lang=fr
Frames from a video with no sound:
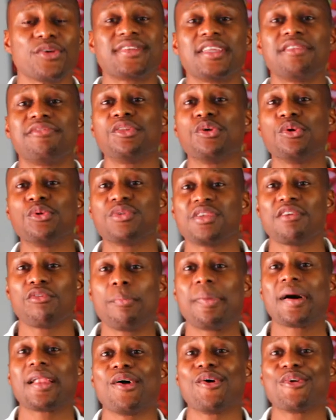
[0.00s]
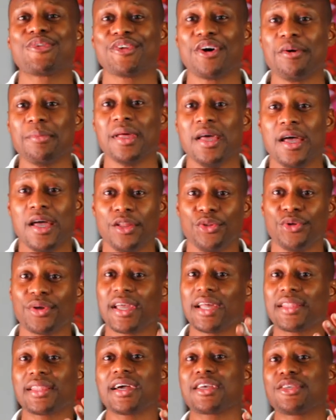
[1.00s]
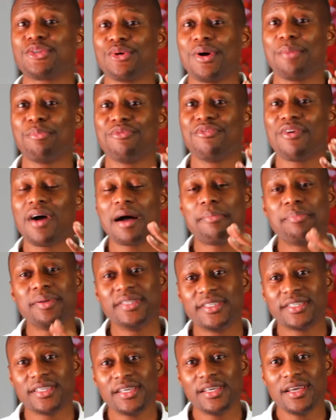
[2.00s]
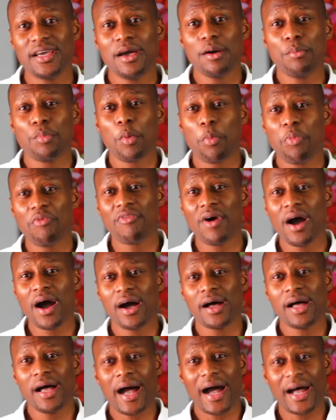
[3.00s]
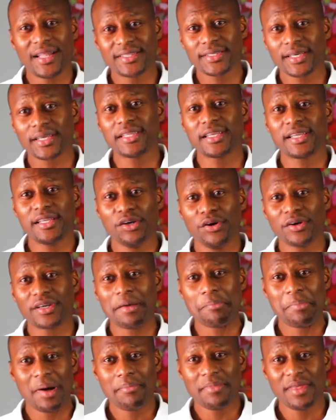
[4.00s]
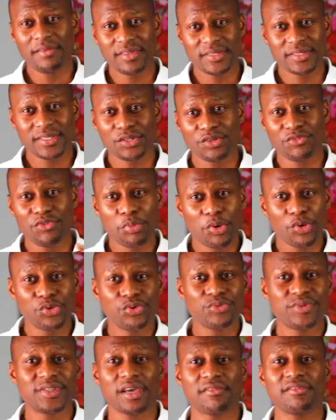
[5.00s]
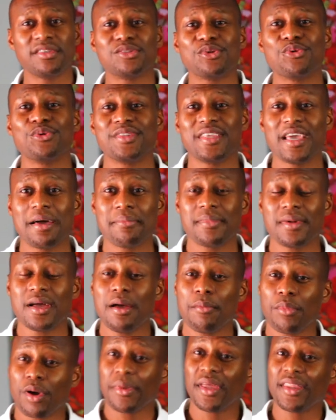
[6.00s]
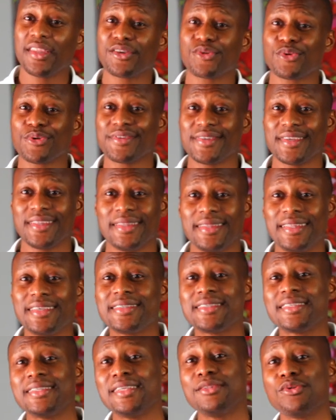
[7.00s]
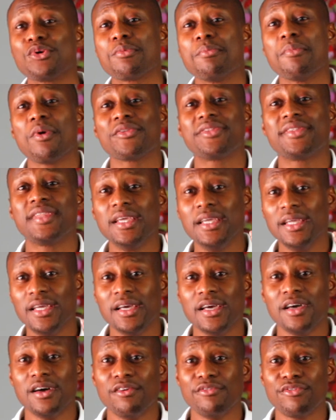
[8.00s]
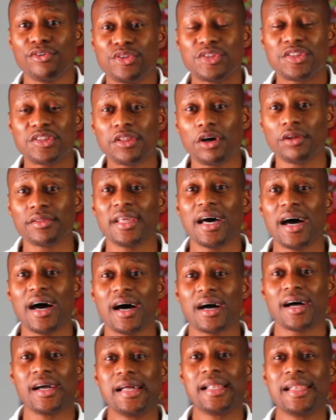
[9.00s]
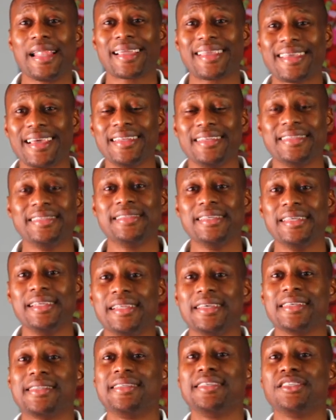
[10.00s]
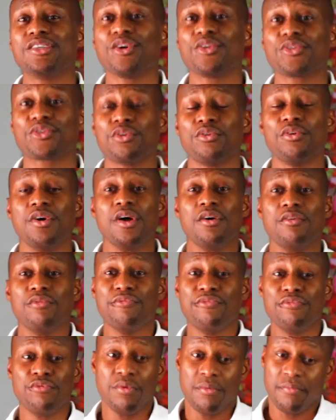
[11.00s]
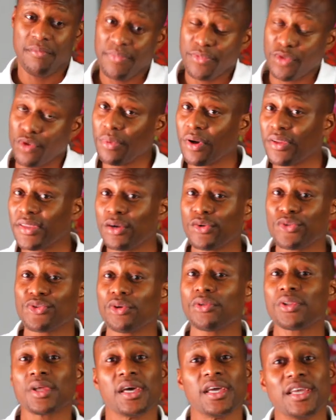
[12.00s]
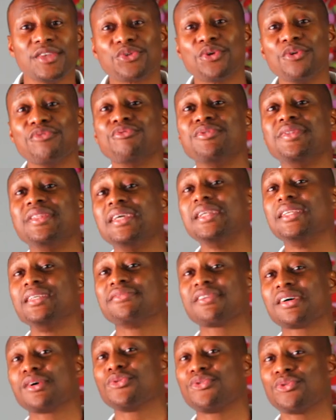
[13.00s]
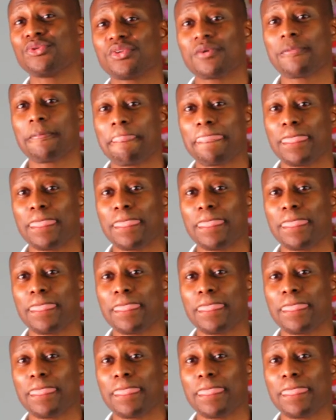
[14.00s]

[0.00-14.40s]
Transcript: Dans cette vidéo, nous avons parlé ensemble de quatre actions à pouvoir appliquer pour pouvoir attirer des clients capables d'investir dans vos produits ou services haut de gamme. Première des choses, c'est d'essayer d'augmenter vos standards, la qualité, l'exigence que vous demandez aux autres et ce que vous délivrez aux autres.